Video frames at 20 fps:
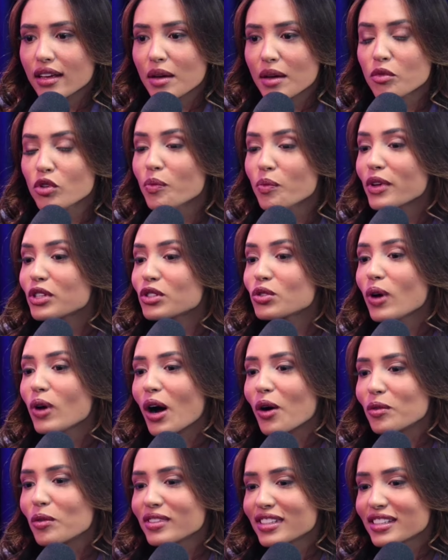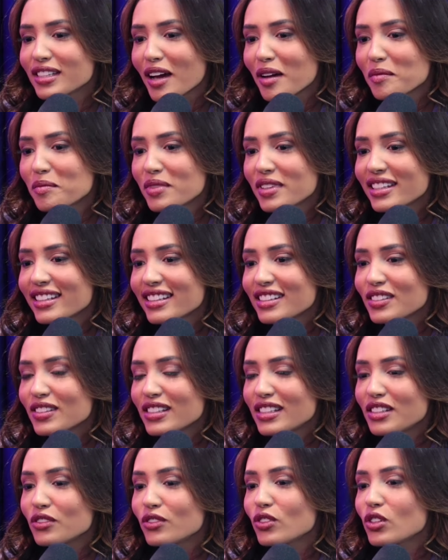é muito pessoal, sabe? Tipo
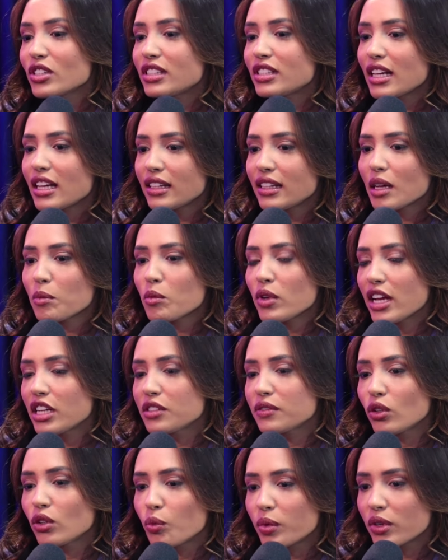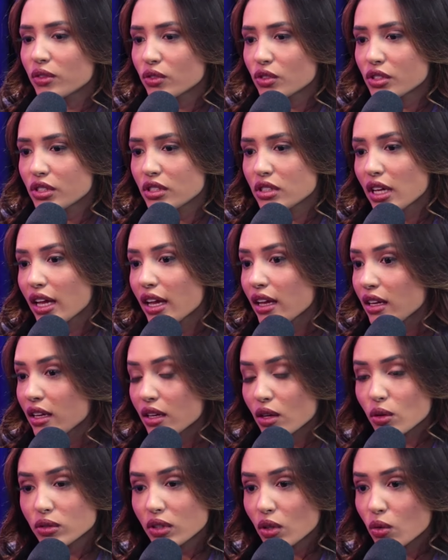assim, você tem a mulher de valor para você e
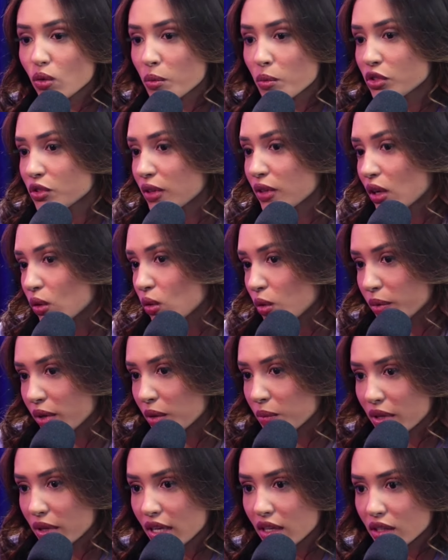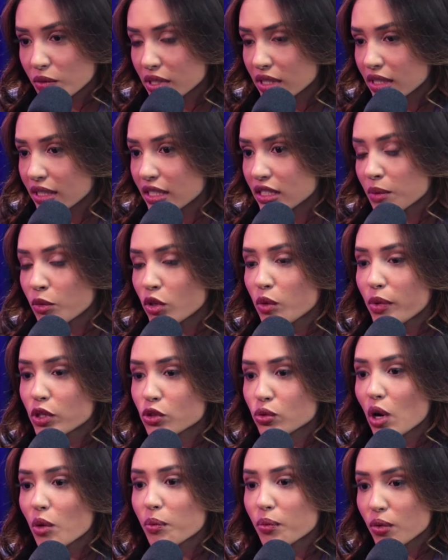eu tenho homem de valor para mim. Tipo assim, isso é muito
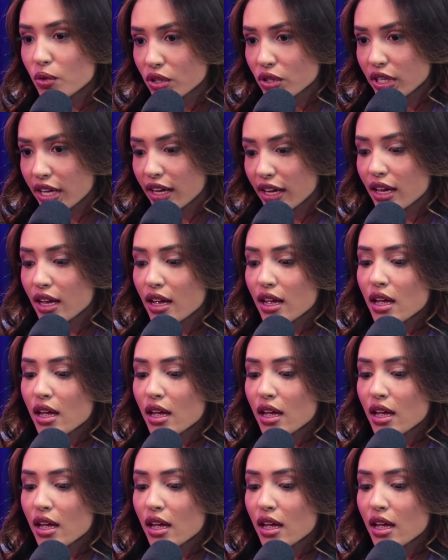pessoal. Por quê?